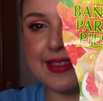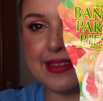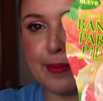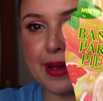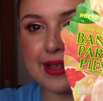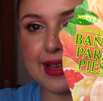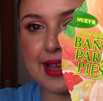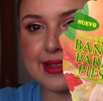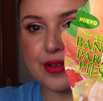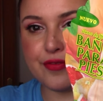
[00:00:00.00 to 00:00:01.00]
de esta
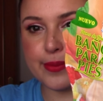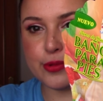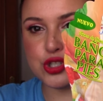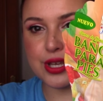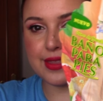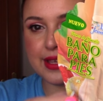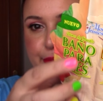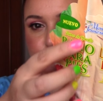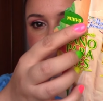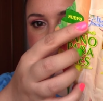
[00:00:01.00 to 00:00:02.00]
marca tan famosa de
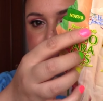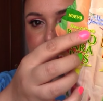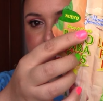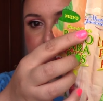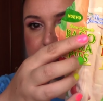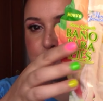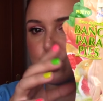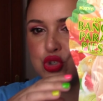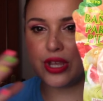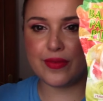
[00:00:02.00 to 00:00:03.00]
Montagne
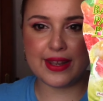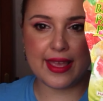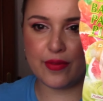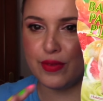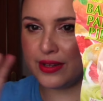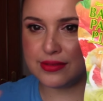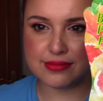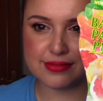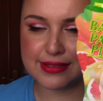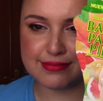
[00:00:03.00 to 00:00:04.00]
o Seven Heaven.
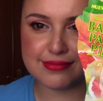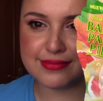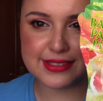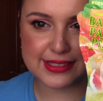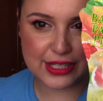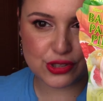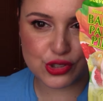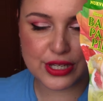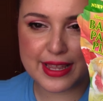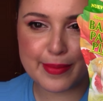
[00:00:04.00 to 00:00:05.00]
Mm, esto
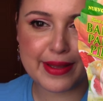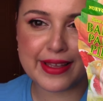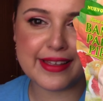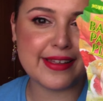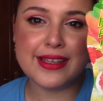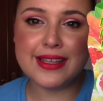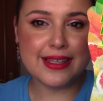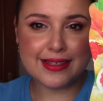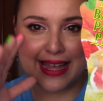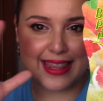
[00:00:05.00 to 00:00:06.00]
se llama...
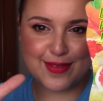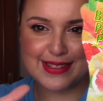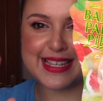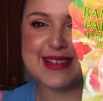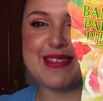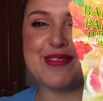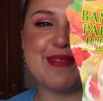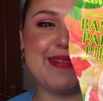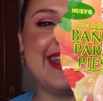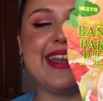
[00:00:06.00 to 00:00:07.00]
Cada vez se llama de una
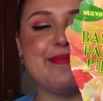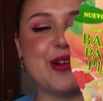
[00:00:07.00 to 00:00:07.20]
manera,